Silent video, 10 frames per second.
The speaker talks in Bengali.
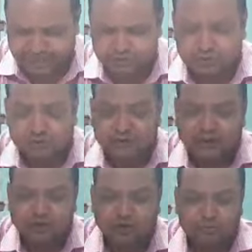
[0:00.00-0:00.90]
আসল কথা
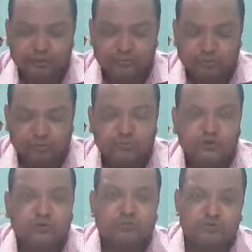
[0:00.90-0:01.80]
গল্পের মূল
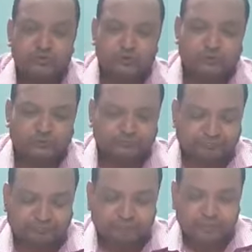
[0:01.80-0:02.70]
বিষয়বস্তু হলো
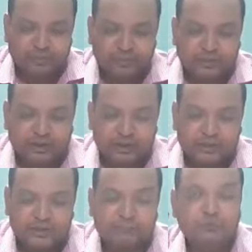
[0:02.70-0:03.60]

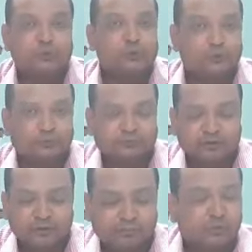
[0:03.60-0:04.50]
যে ফুল
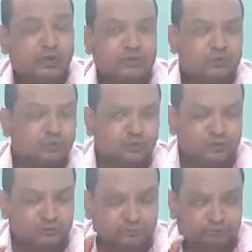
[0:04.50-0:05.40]
ফুল একটা
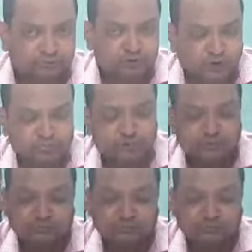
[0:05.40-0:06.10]
সুন্দর শব্দ